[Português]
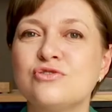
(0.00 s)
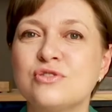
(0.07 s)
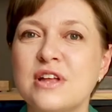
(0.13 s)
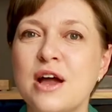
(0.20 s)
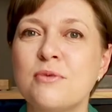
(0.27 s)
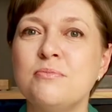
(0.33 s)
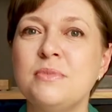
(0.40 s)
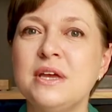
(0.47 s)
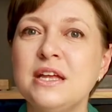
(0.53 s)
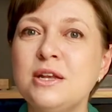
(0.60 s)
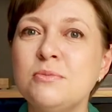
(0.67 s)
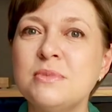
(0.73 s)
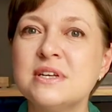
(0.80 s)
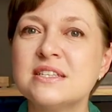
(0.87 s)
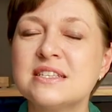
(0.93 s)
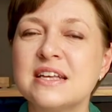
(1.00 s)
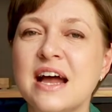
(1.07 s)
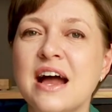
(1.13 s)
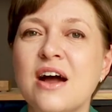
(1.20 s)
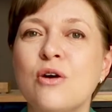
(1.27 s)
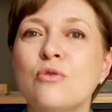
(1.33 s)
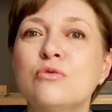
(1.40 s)
ajudar a
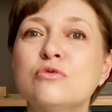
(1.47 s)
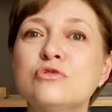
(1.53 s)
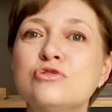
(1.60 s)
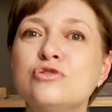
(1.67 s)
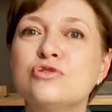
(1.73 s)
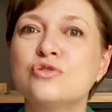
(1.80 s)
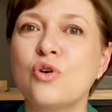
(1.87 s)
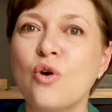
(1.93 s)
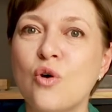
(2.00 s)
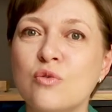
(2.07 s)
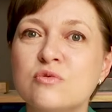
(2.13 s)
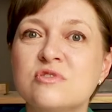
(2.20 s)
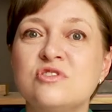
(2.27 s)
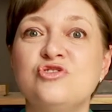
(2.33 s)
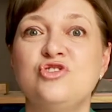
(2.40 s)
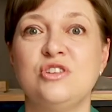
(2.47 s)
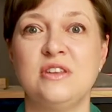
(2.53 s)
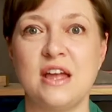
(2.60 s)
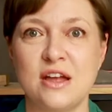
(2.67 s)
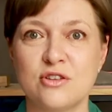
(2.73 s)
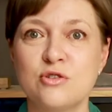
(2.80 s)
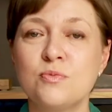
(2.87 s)
minimizar os sons de
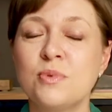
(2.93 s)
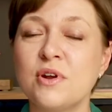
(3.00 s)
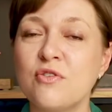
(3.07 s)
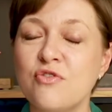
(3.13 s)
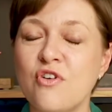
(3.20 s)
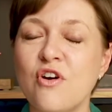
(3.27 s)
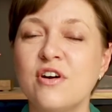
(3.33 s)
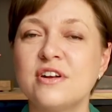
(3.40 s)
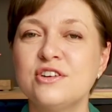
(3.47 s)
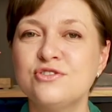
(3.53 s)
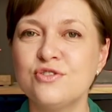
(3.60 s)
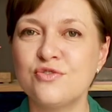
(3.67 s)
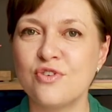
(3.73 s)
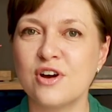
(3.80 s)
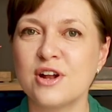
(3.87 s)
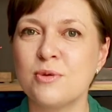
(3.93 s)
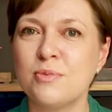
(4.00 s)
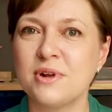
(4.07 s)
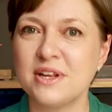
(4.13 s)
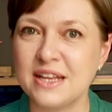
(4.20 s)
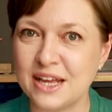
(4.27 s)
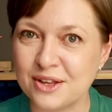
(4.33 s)
dentro para fora e de fora
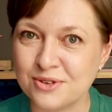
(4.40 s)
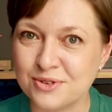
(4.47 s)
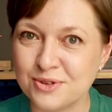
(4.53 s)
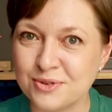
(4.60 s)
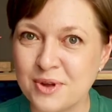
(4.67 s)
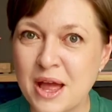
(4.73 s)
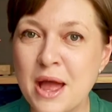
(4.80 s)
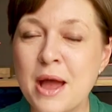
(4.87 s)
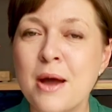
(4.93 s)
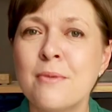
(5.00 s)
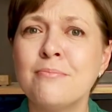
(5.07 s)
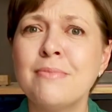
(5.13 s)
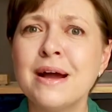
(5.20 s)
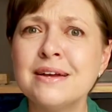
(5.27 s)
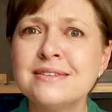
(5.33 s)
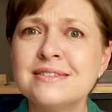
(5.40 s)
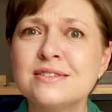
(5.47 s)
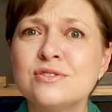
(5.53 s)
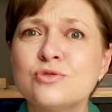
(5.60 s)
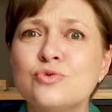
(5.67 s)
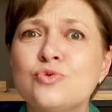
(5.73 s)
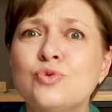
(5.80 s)
para dentro.
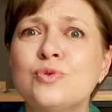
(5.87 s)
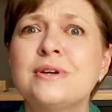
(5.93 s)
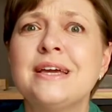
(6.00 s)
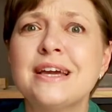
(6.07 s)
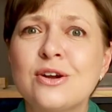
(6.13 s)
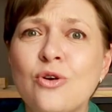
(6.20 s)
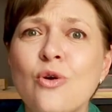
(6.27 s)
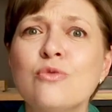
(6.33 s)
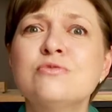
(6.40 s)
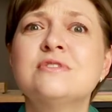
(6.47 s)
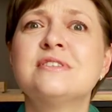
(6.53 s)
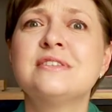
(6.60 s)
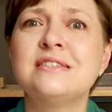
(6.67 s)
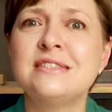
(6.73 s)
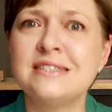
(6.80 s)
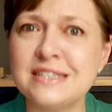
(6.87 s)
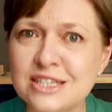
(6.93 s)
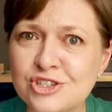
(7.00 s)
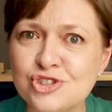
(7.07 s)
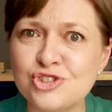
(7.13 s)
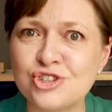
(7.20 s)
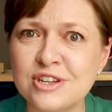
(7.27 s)
Mas do que
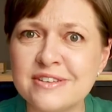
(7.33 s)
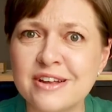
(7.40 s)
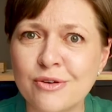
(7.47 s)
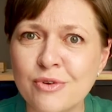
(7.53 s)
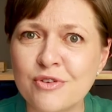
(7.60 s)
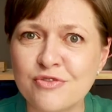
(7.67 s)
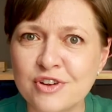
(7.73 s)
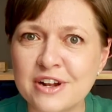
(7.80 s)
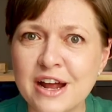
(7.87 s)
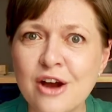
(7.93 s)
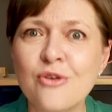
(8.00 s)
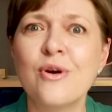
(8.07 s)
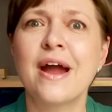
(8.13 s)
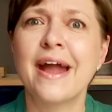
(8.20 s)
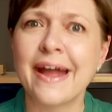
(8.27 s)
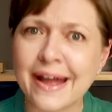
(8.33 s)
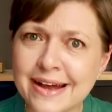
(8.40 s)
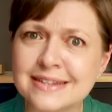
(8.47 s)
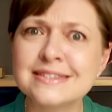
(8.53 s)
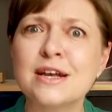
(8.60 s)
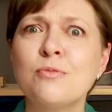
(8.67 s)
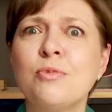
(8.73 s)
consiste então, afinal,
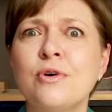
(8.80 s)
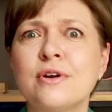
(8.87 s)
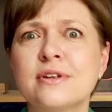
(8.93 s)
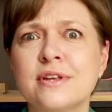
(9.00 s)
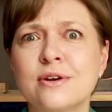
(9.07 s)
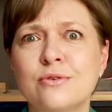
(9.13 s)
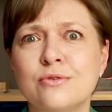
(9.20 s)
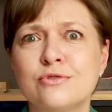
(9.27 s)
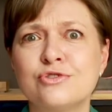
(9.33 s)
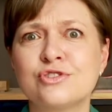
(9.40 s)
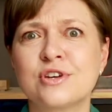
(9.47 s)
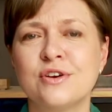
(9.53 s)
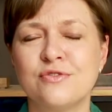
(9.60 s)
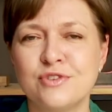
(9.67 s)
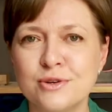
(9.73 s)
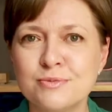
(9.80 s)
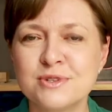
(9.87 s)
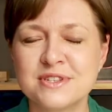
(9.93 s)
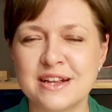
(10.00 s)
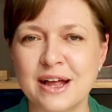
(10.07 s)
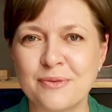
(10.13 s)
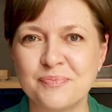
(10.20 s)
essa porta acústica?
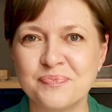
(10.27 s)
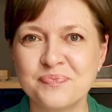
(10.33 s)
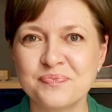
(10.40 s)
Vamos lá.